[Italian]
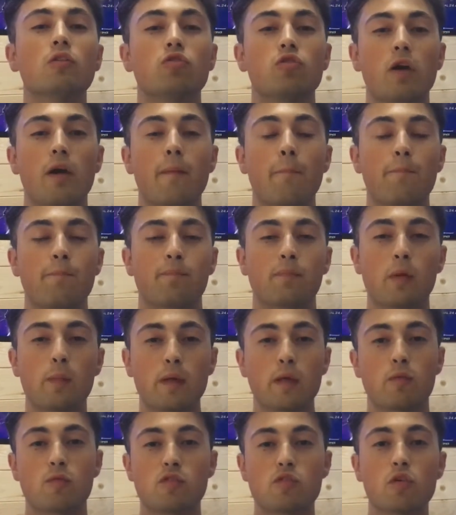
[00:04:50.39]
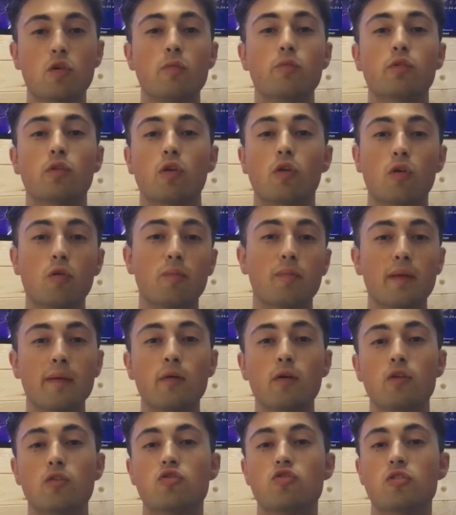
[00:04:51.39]
cioè no meglio questo computer lo
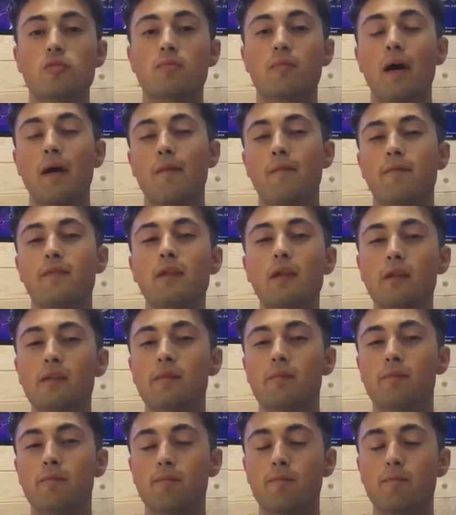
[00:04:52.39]
compriamo oggi ma fino a